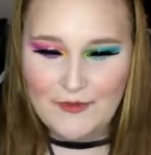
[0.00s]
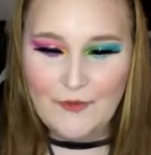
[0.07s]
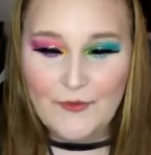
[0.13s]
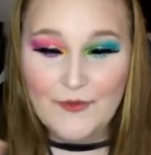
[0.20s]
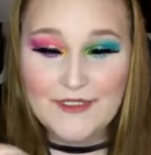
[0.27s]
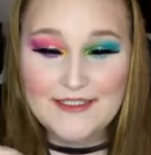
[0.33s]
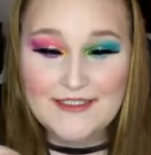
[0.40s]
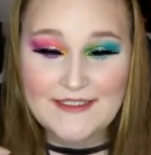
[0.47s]

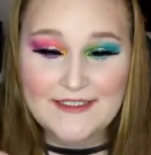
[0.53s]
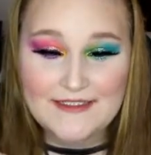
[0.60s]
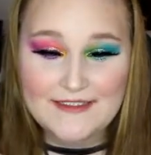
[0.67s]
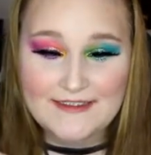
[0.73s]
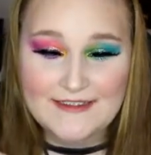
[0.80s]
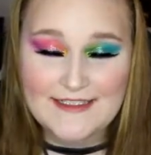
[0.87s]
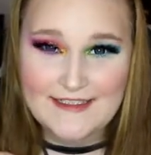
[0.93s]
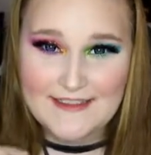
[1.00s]
Ohne
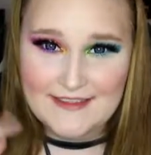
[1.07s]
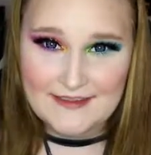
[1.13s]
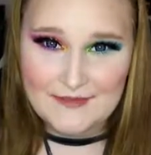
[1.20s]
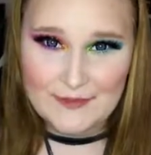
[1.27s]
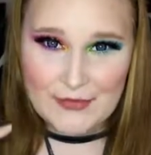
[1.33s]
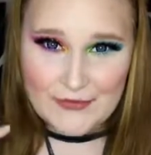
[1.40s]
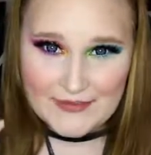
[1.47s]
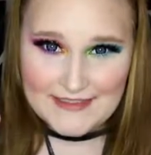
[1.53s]
den
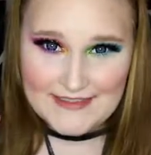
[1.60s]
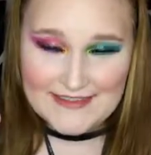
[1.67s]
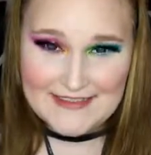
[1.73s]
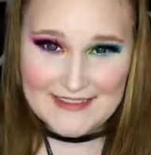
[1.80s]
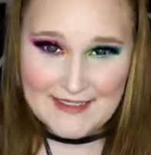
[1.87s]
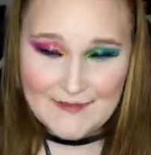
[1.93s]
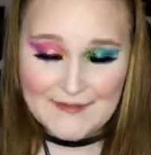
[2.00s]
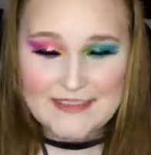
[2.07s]
blöden
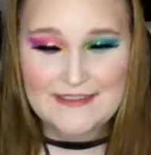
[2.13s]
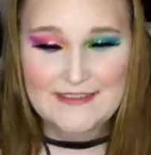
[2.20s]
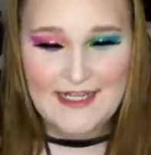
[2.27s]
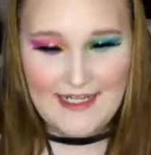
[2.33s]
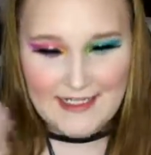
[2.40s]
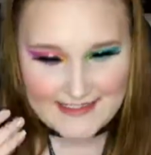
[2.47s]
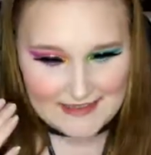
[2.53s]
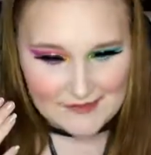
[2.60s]
Glitter, mit
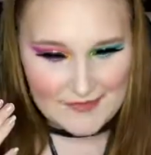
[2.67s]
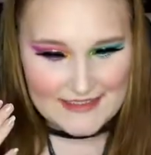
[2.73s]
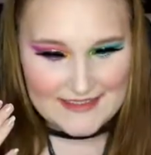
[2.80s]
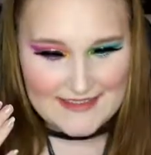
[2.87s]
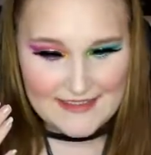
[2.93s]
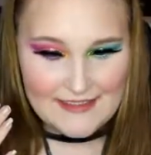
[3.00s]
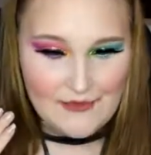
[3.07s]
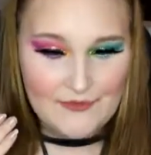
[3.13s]
anderem
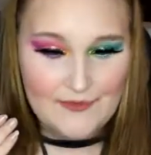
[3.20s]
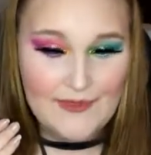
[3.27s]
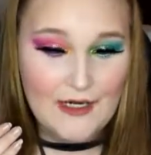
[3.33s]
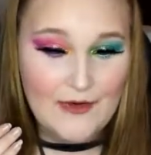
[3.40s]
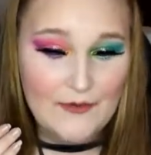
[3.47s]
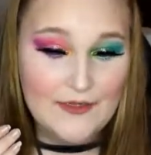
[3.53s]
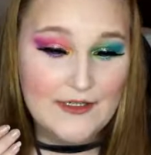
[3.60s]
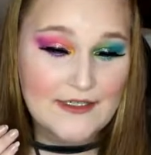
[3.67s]
Glitter auf dem
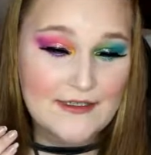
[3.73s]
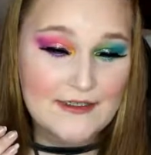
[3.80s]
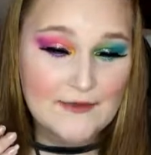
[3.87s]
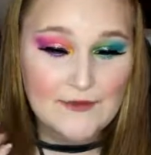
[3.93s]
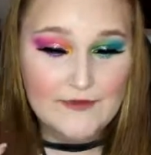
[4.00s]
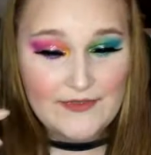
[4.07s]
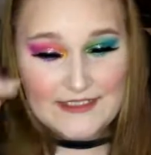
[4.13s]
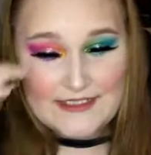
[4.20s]
Auge
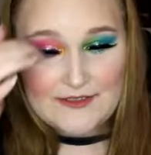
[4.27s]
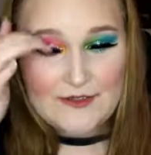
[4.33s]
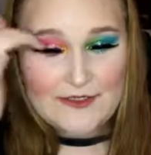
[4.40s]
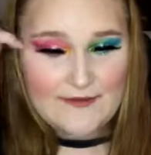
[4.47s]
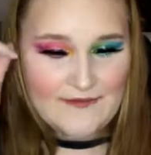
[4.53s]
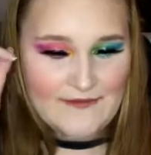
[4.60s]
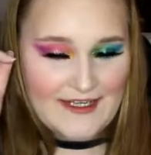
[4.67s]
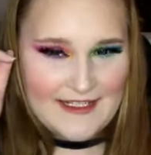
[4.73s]
und vielleicht noch
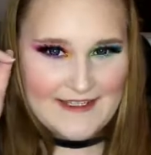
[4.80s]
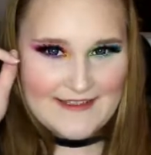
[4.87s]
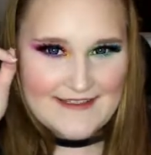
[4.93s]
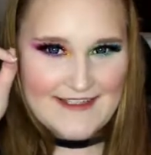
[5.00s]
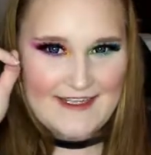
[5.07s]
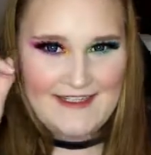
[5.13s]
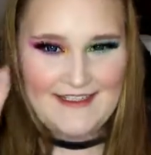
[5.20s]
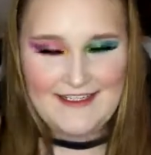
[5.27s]
einem
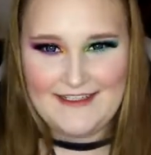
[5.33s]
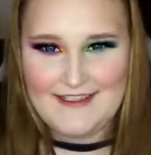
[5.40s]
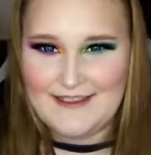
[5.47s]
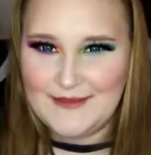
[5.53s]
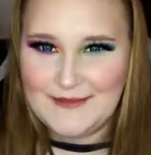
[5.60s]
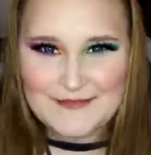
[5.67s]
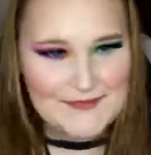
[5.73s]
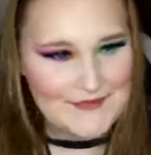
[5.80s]
weißen
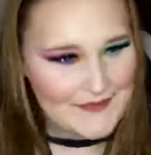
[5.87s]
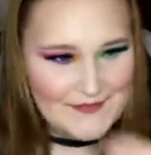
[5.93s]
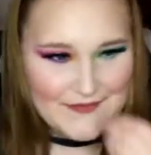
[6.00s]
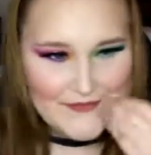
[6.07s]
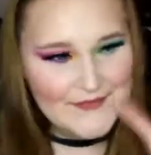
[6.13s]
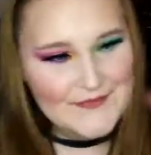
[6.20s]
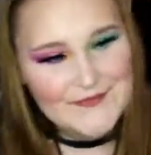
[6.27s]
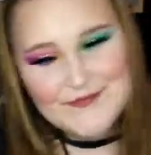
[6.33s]
Eyeliner.
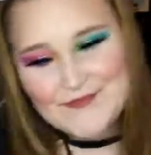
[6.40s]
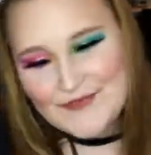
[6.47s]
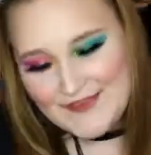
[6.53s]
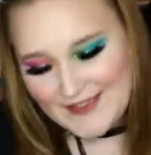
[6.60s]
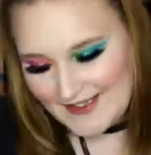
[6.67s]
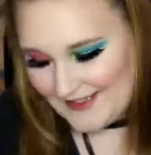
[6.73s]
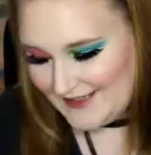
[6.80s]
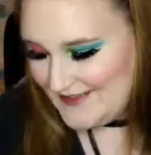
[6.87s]

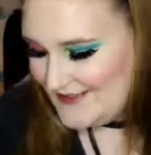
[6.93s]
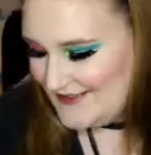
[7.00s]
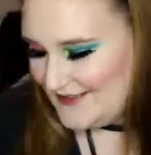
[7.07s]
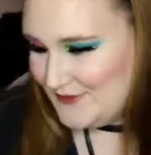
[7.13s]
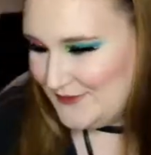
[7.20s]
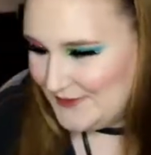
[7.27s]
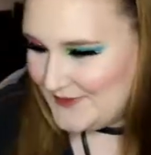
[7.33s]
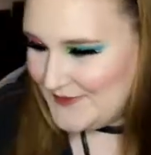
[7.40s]
Richtig
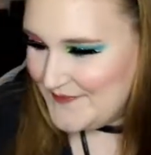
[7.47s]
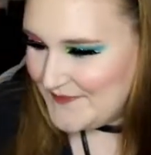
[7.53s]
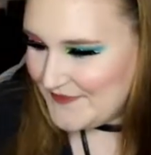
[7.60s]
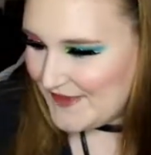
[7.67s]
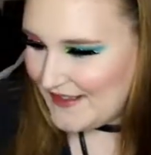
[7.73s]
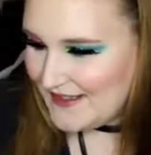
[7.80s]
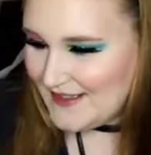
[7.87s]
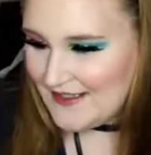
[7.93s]
gut.
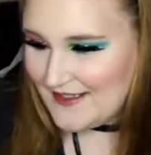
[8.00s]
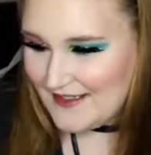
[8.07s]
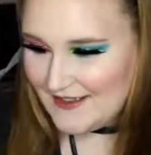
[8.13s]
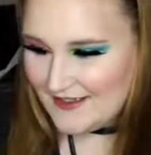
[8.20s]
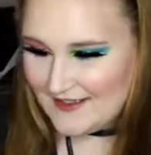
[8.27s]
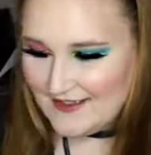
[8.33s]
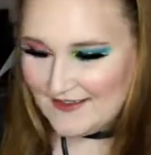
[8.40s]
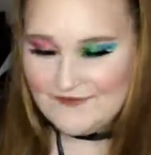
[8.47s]

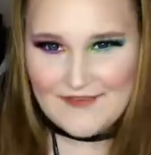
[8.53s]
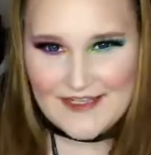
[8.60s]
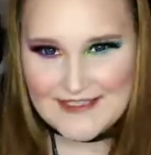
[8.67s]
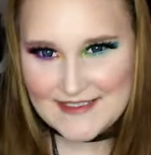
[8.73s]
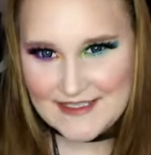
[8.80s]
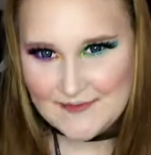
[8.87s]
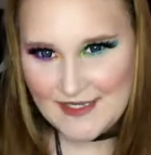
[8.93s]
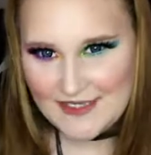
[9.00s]

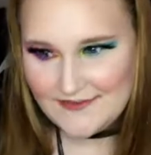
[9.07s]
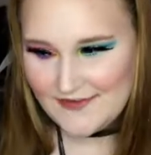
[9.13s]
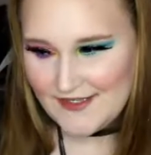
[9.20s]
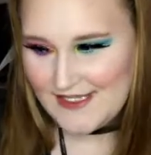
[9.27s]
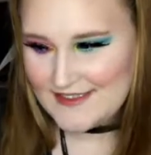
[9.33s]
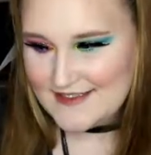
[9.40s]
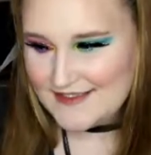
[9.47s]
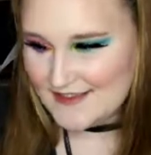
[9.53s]
Was ist mein
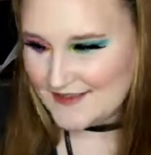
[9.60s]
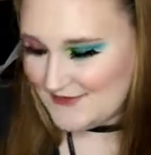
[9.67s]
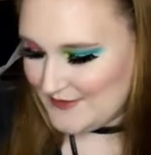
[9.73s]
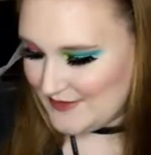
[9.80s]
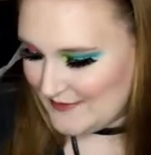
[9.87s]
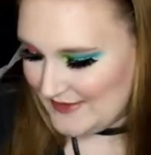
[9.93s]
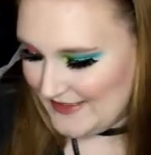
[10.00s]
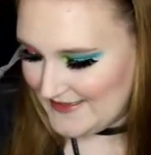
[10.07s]
Fazit zu
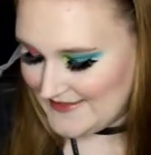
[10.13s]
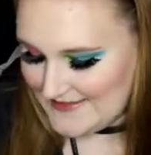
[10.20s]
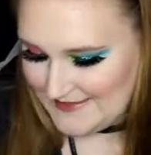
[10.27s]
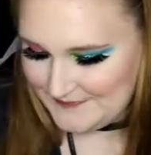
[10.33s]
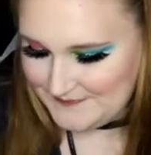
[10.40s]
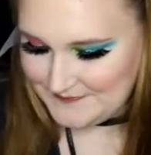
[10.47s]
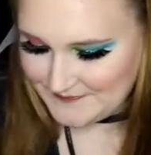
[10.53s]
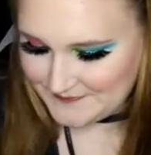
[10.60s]
dem
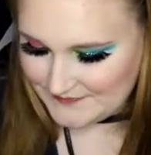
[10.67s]
Ganzen?